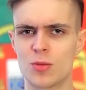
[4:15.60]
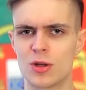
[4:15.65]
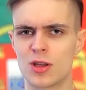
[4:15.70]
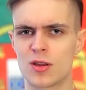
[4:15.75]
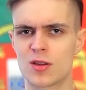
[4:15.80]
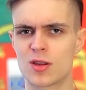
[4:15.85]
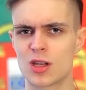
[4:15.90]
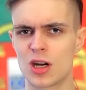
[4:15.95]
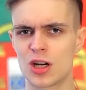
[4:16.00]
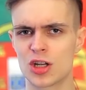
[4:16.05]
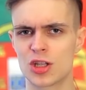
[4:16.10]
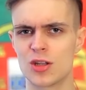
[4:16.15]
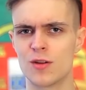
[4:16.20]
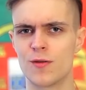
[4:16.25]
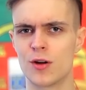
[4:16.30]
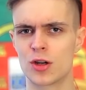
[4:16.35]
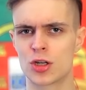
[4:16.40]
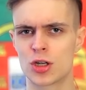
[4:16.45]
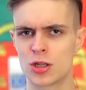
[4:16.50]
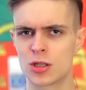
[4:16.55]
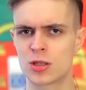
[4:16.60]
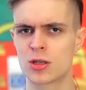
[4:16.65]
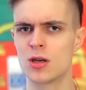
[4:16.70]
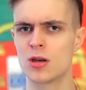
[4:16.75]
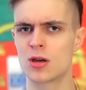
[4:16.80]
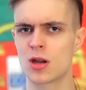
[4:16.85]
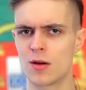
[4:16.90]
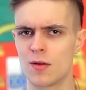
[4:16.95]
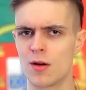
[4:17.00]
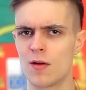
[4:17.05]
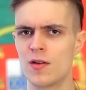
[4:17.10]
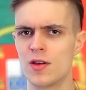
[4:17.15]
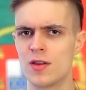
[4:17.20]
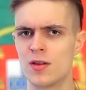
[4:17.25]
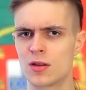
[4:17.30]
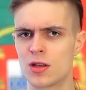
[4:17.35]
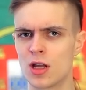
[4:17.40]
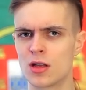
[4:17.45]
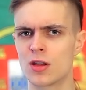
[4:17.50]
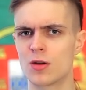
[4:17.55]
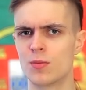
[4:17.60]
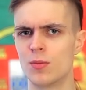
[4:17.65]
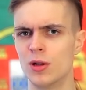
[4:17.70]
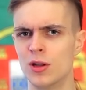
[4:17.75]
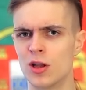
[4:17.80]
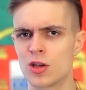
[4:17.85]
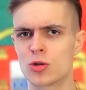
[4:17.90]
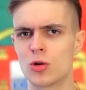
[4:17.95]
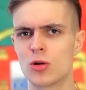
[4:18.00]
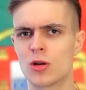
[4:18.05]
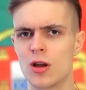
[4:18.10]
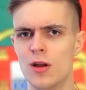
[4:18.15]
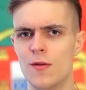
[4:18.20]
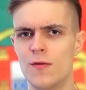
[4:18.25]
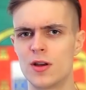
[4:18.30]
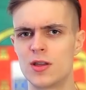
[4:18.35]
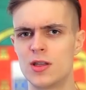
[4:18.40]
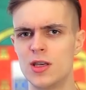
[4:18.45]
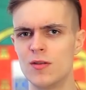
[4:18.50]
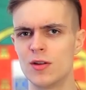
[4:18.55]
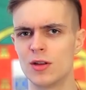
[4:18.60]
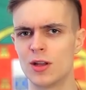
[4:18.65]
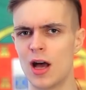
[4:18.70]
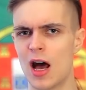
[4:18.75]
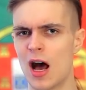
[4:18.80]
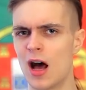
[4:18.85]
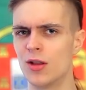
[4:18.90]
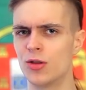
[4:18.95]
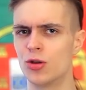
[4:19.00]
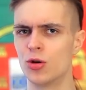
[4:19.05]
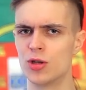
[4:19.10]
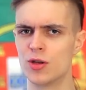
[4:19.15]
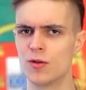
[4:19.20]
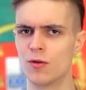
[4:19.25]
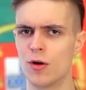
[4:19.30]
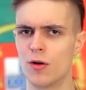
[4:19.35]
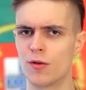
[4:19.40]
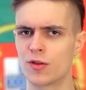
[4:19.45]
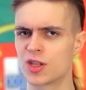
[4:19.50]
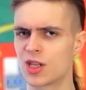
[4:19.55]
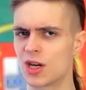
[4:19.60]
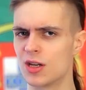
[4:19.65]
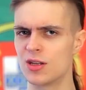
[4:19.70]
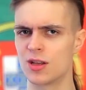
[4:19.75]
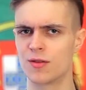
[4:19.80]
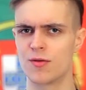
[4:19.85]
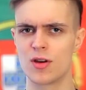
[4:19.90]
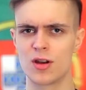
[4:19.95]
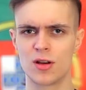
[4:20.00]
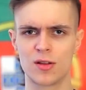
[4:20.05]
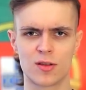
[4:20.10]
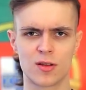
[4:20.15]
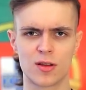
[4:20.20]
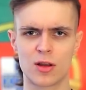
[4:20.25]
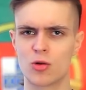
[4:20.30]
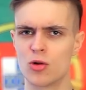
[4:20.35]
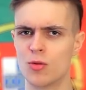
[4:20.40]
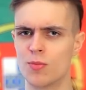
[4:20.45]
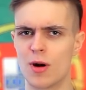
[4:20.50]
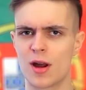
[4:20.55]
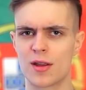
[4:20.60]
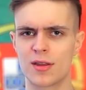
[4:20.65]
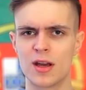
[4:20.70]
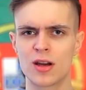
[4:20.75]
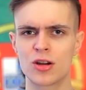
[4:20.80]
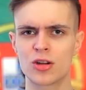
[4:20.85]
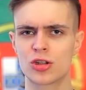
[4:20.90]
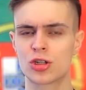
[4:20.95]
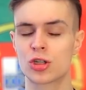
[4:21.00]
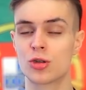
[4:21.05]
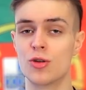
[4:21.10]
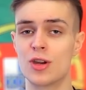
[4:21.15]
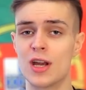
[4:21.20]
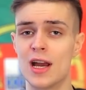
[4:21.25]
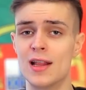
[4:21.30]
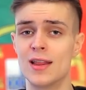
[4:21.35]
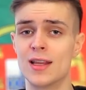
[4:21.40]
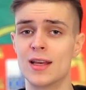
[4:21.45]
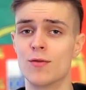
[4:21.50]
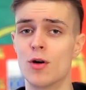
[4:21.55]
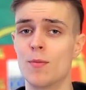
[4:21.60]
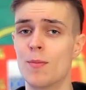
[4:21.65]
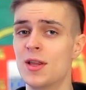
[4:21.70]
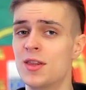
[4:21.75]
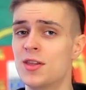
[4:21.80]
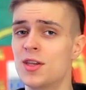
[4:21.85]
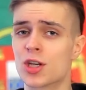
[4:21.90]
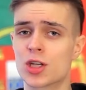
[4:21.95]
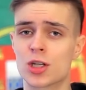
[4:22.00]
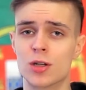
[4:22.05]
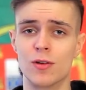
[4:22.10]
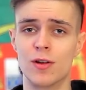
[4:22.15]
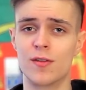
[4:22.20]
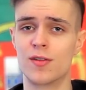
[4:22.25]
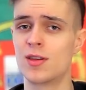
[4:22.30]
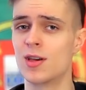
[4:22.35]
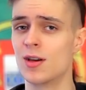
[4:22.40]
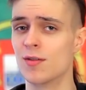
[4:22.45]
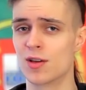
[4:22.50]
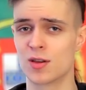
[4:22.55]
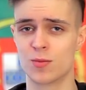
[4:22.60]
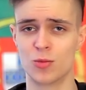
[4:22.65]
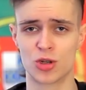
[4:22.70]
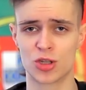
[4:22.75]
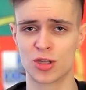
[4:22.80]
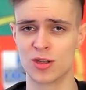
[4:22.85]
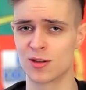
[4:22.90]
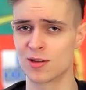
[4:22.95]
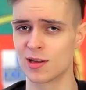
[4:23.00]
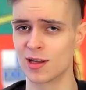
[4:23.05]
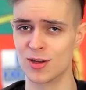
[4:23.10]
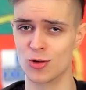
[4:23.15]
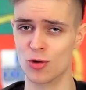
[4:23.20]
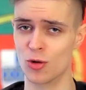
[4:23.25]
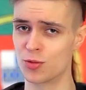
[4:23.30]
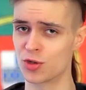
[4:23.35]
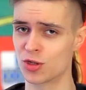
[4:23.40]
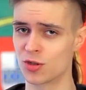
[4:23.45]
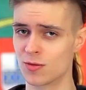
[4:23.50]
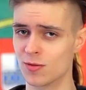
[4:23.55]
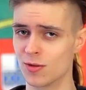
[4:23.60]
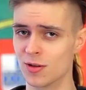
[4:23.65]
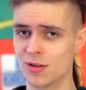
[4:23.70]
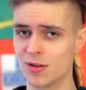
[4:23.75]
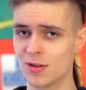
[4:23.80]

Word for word: этот страшный фашистский кровавый диктатор был настолько эффективен, а до него в стране творился такой бардак, что реально его поддерживали все возможные слои общества.